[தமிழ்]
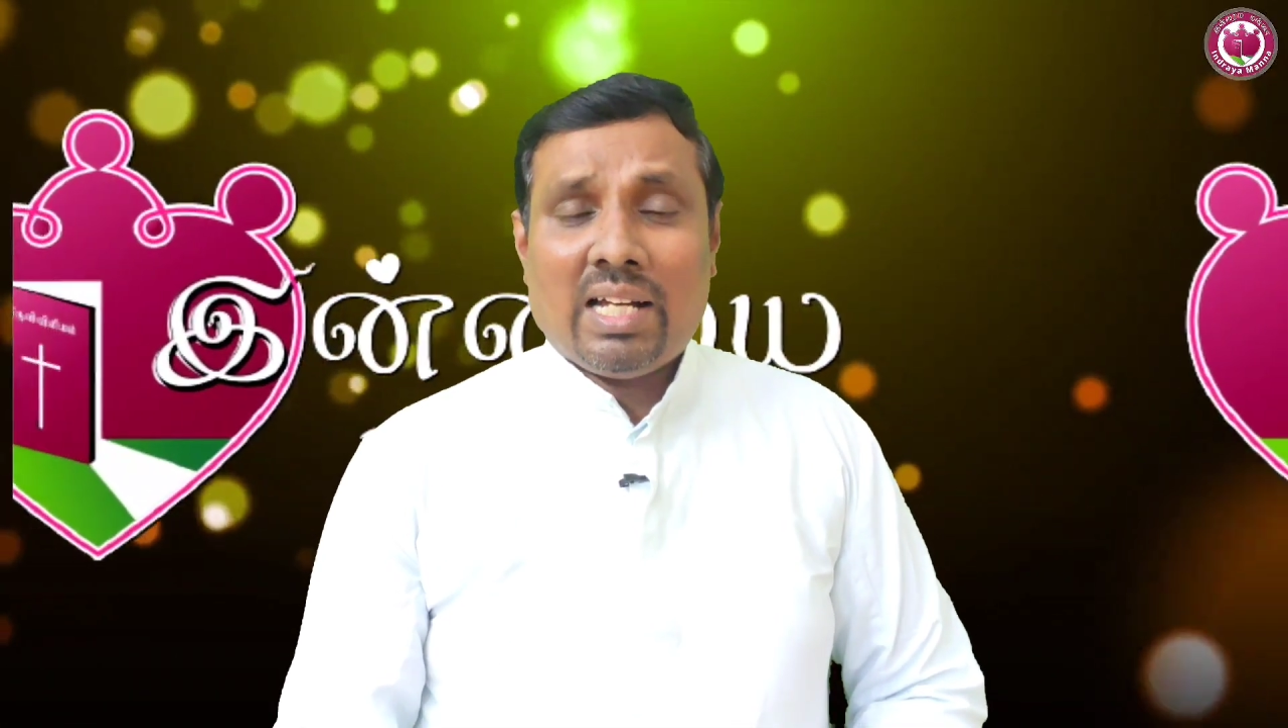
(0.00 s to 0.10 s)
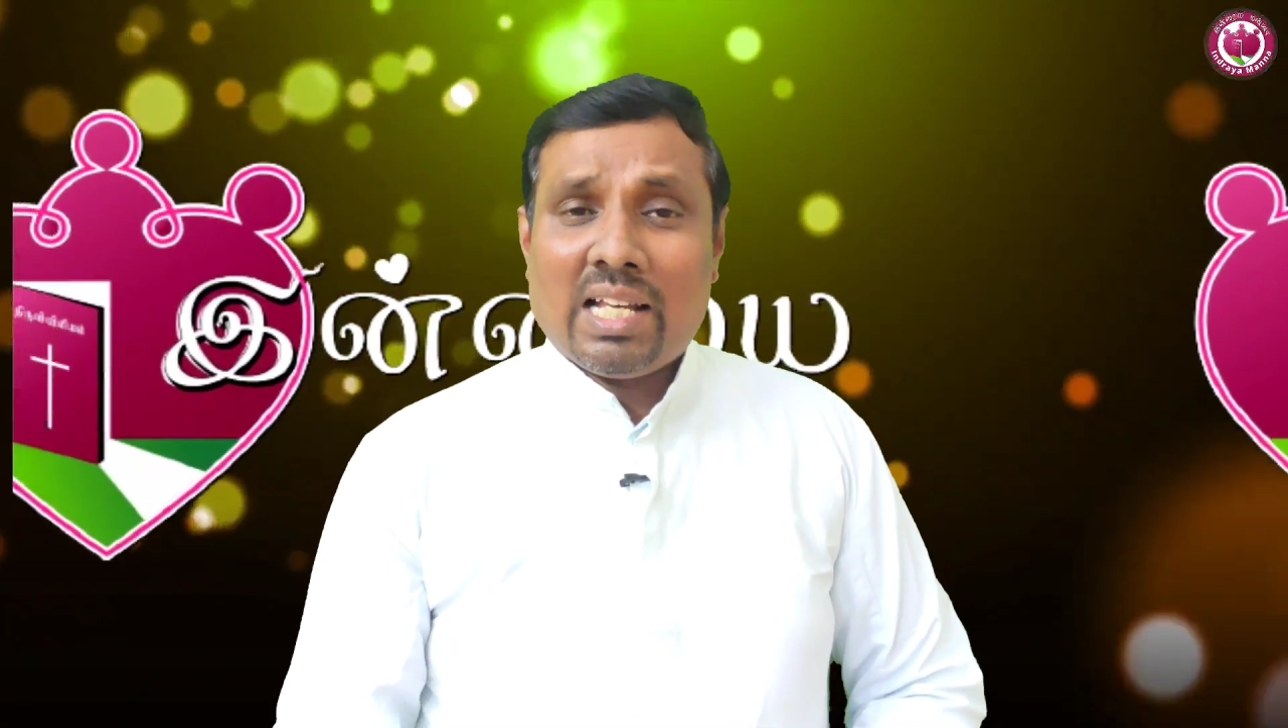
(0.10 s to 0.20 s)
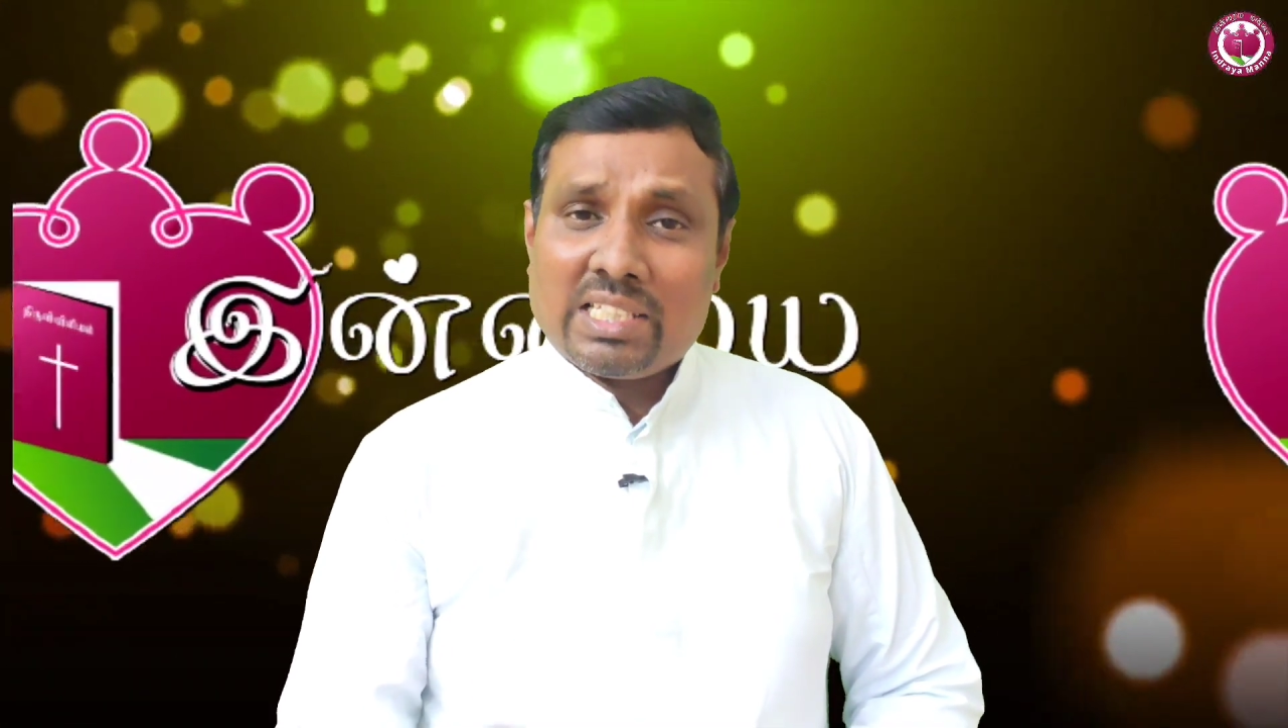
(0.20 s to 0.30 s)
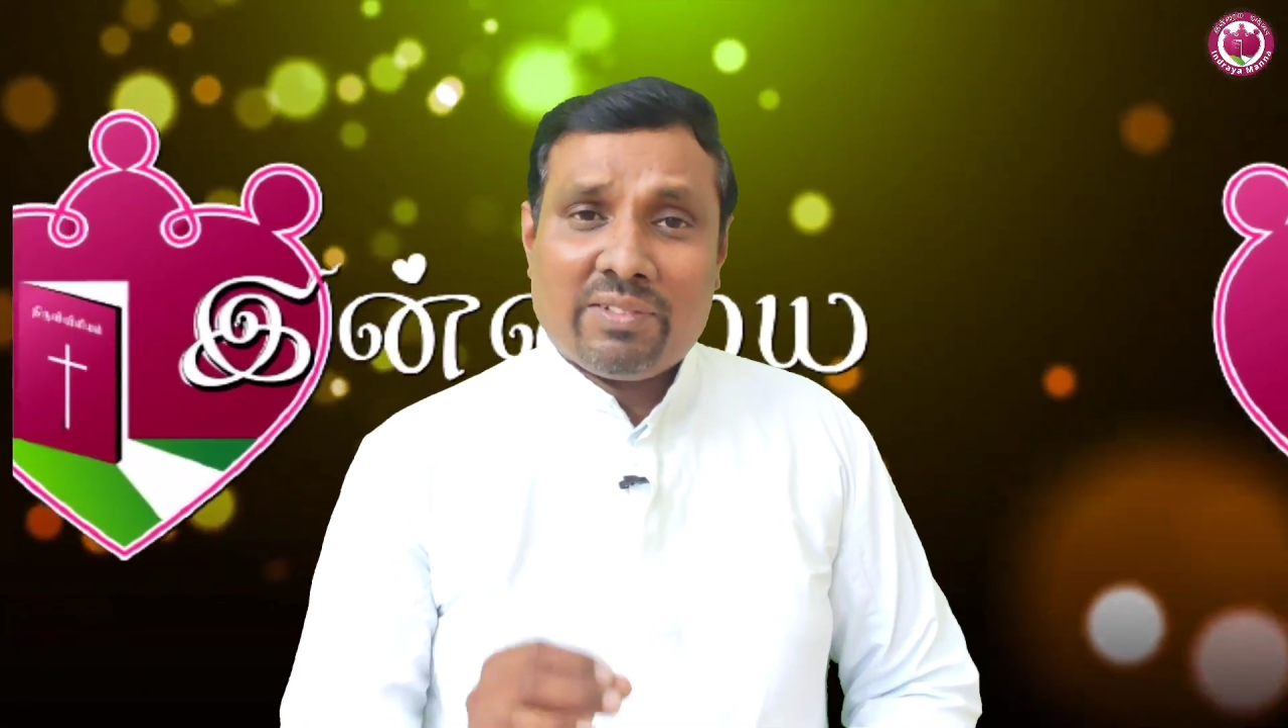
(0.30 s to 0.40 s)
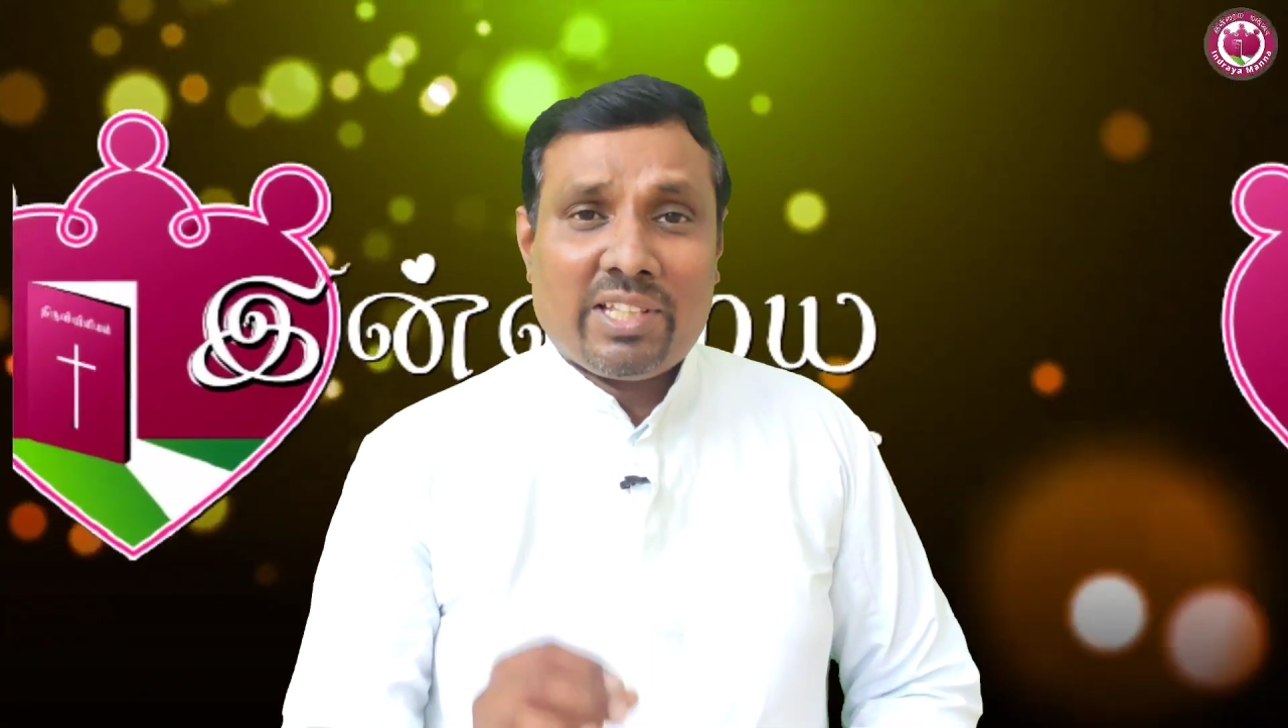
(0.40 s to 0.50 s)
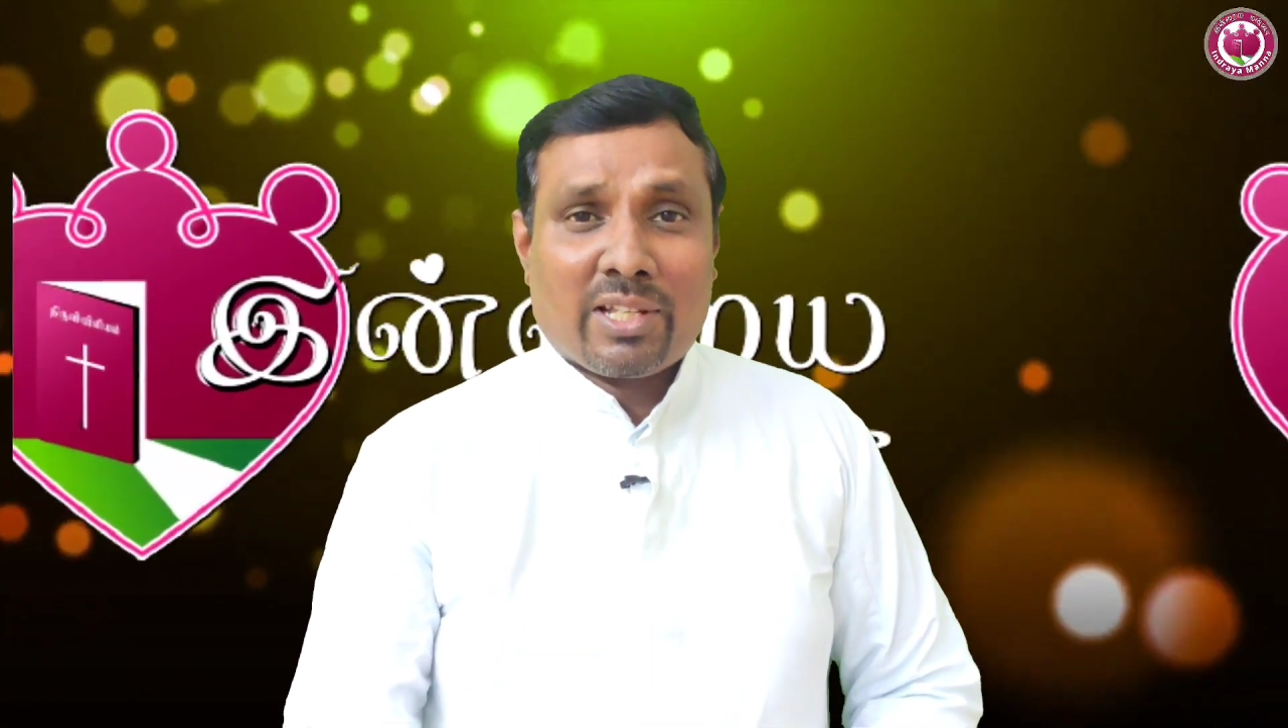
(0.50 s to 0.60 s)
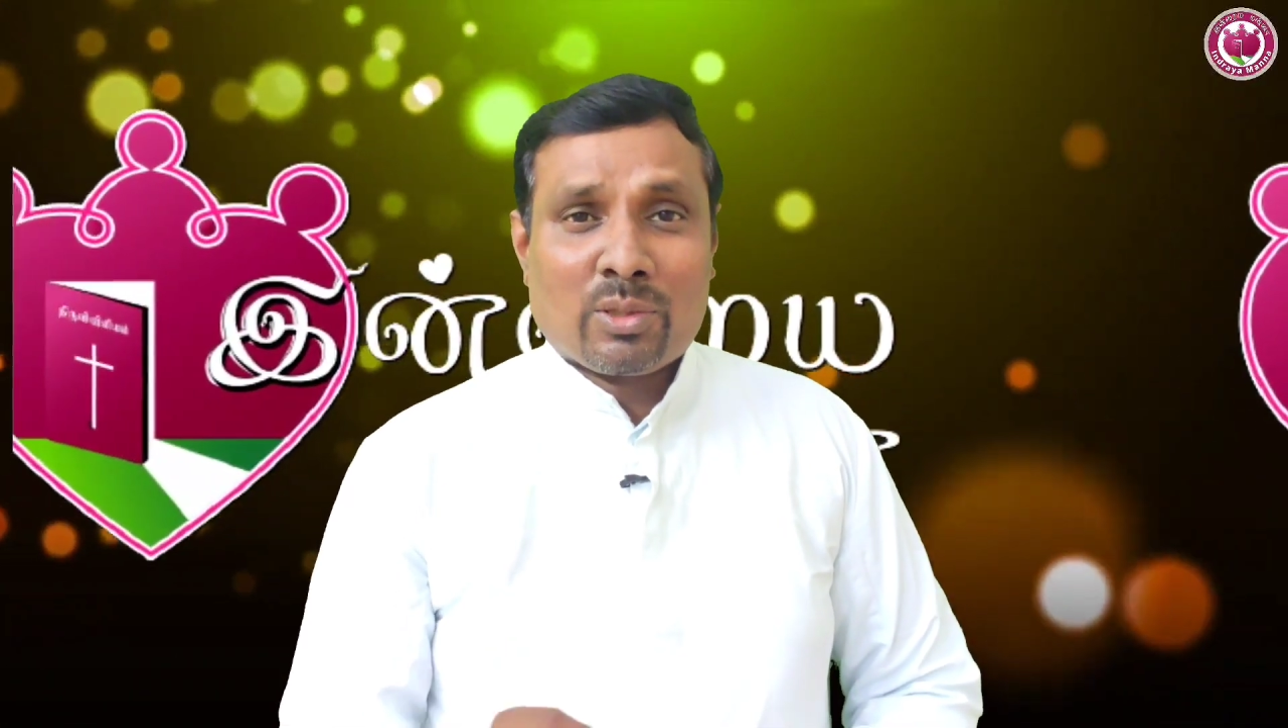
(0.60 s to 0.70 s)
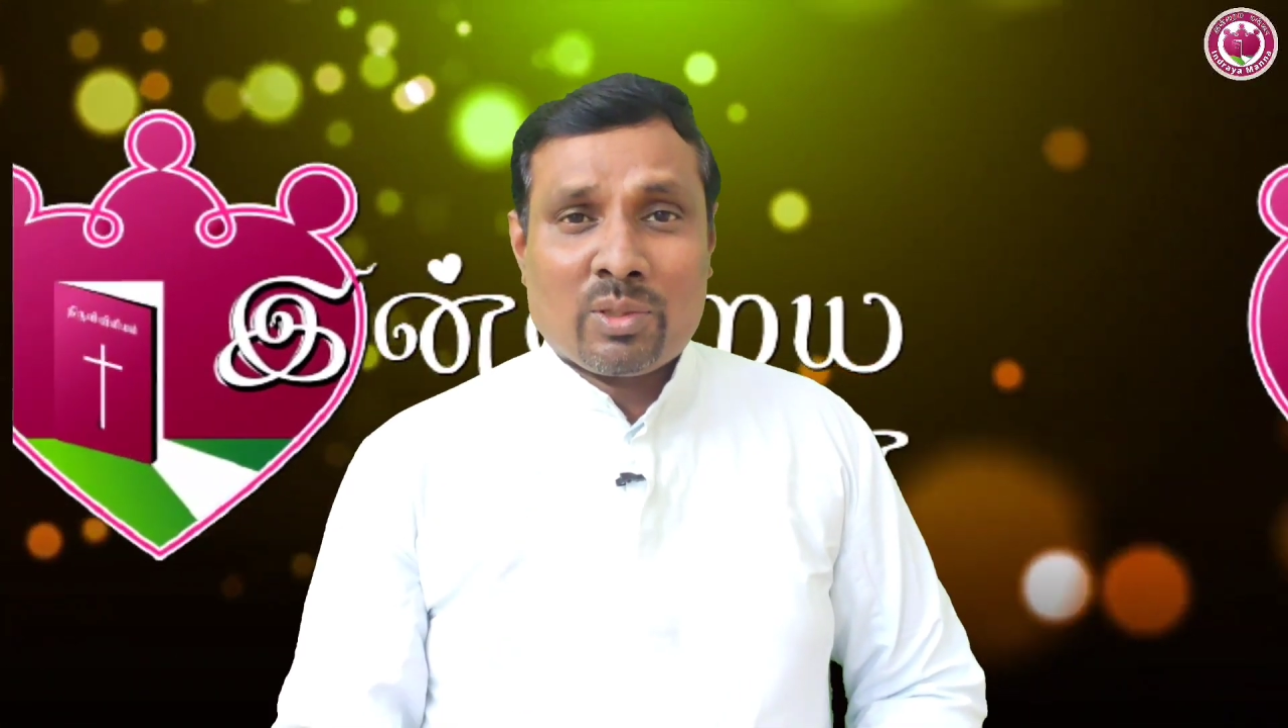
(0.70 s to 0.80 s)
ஆசிர்வதிக்க